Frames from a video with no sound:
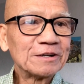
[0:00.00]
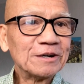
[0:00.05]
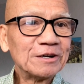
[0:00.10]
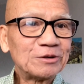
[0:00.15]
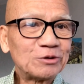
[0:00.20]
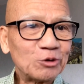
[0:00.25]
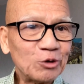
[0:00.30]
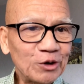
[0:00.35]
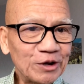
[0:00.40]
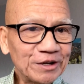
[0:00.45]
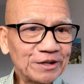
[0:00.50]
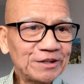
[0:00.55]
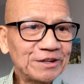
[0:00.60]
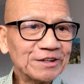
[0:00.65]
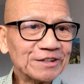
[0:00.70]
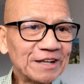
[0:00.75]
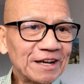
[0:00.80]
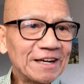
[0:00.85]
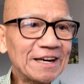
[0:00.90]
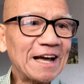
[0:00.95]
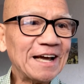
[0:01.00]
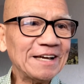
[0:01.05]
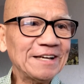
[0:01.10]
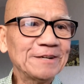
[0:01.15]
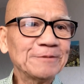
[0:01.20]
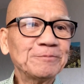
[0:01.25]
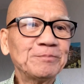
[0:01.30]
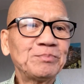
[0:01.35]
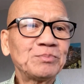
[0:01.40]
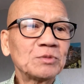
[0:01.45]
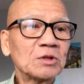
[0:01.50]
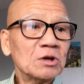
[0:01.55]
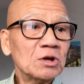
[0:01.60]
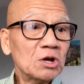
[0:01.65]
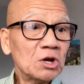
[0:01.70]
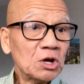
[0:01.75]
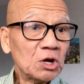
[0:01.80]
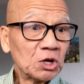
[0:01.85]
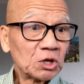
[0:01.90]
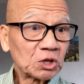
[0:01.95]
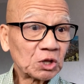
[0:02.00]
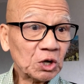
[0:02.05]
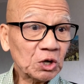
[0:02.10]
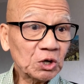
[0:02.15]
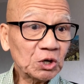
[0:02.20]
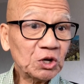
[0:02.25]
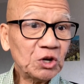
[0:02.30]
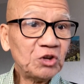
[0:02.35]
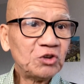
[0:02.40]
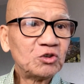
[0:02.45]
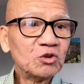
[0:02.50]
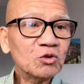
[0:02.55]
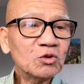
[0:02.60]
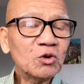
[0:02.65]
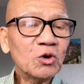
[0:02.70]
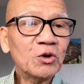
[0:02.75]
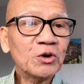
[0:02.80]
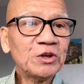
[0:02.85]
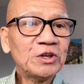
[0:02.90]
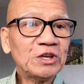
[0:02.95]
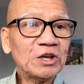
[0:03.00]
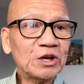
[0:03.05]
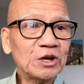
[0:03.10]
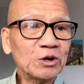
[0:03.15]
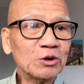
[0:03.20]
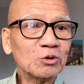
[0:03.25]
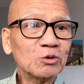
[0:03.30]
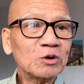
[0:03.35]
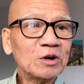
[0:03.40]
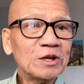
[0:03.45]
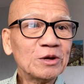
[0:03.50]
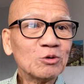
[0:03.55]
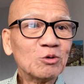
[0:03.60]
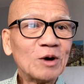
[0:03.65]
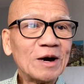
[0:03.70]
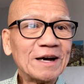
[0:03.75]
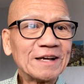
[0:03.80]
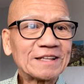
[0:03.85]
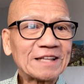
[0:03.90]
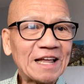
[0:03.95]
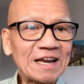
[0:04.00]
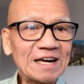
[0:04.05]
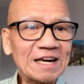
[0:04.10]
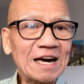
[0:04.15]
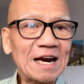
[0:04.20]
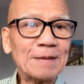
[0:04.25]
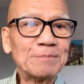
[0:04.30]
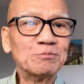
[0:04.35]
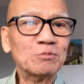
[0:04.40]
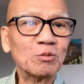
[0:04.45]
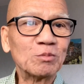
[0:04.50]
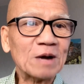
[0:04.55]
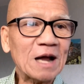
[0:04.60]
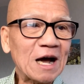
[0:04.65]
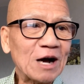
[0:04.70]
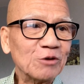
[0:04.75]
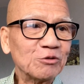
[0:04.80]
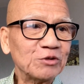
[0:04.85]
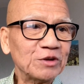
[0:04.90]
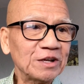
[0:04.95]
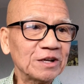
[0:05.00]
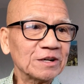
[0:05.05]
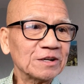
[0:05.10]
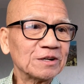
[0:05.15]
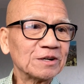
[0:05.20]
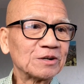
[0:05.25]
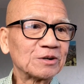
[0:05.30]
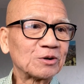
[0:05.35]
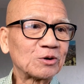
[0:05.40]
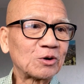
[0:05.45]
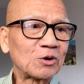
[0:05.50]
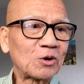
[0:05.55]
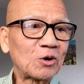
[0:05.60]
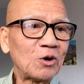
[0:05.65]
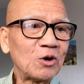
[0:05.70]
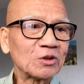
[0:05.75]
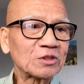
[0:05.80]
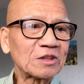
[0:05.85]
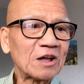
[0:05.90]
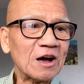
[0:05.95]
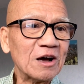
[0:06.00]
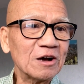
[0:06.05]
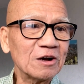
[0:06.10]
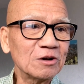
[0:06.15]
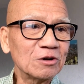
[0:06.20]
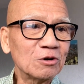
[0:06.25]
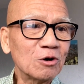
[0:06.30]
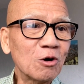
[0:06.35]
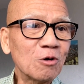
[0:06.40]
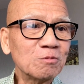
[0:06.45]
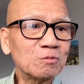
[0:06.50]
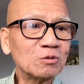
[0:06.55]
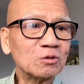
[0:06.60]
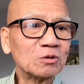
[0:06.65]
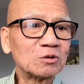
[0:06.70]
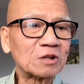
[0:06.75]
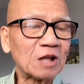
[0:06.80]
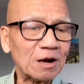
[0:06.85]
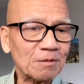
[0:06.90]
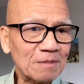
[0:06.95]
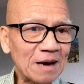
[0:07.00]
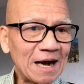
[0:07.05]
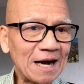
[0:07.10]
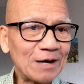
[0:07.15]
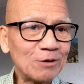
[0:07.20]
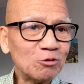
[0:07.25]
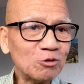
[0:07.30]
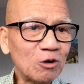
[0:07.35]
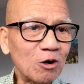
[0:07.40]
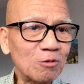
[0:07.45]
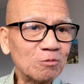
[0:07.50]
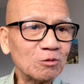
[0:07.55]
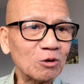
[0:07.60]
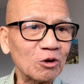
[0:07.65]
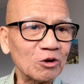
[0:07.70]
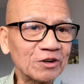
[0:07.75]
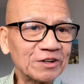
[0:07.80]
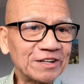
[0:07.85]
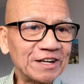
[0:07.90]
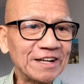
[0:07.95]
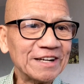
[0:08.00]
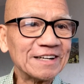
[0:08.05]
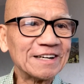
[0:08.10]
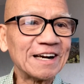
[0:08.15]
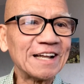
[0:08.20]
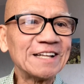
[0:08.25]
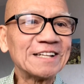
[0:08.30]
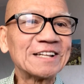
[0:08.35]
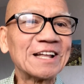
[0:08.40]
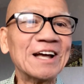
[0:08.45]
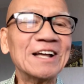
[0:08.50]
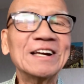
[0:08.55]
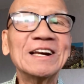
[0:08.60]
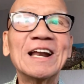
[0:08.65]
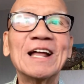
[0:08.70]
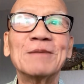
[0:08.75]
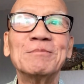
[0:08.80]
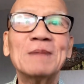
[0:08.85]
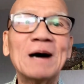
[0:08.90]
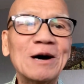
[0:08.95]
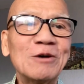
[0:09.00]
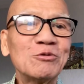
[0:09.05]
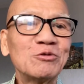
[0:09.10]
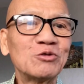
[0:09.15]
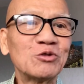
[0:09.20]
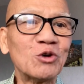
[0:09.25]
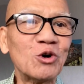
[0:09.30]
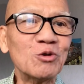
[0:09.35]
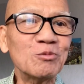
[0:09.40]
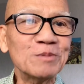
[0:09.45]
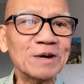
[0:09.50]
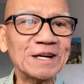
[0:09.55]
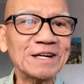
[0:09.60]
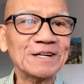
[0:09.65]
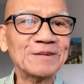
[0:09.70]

chuyện như thế này. Từ khi xuống núi Diệu Liên Hoa thành lập một đạo viện có tờ ngôn tờ báo ngôn luận riêng lấy tên là báo Vô Minh.